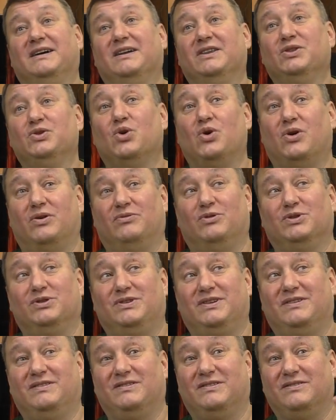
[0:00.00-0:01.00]
Но
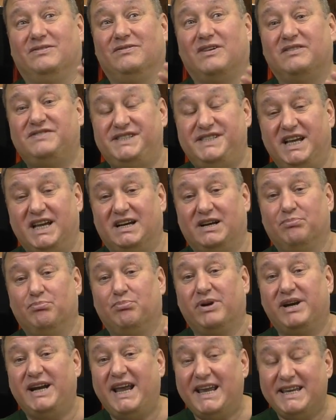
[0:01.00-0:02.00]
вот во всех
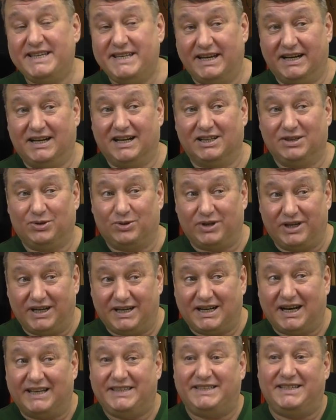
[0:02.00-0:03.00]
бренде, которые
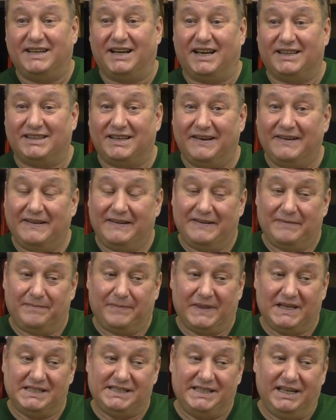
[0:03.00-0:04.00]
хотят
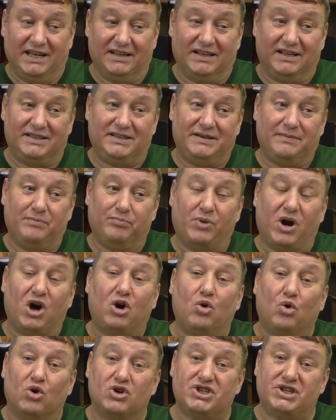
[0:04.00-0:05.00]
сделать
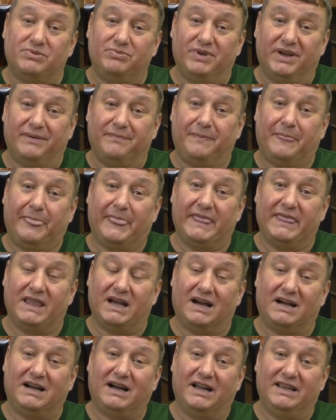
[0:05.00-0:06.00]
похожими
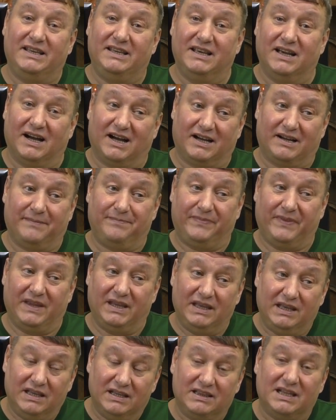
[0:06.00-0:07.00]
на коньяк,
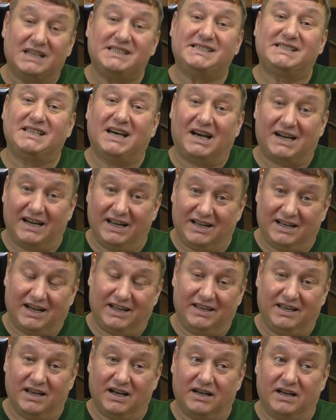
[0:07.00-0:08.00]
на старый
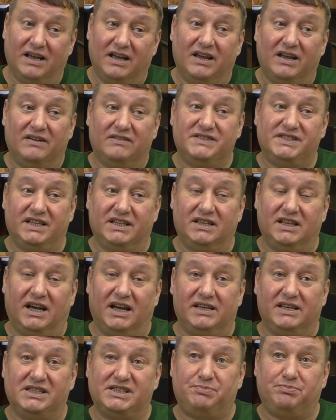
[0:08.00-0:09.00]
коньяк,
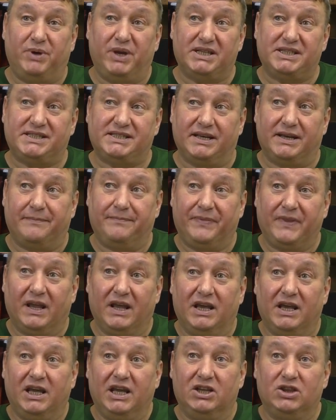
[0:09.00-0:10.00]
всегда эти специи
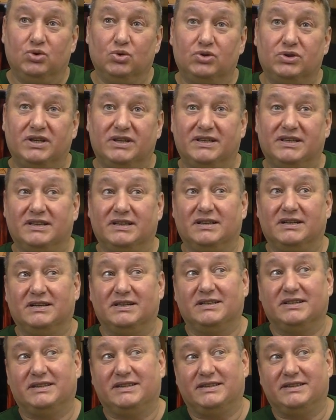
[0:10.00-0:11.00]
идут
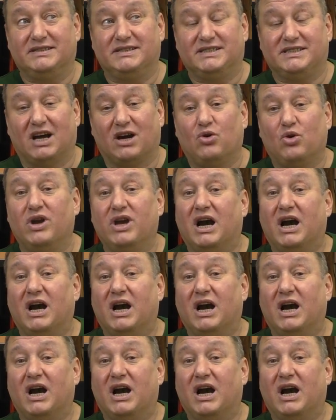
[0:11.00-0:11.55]
э, с такой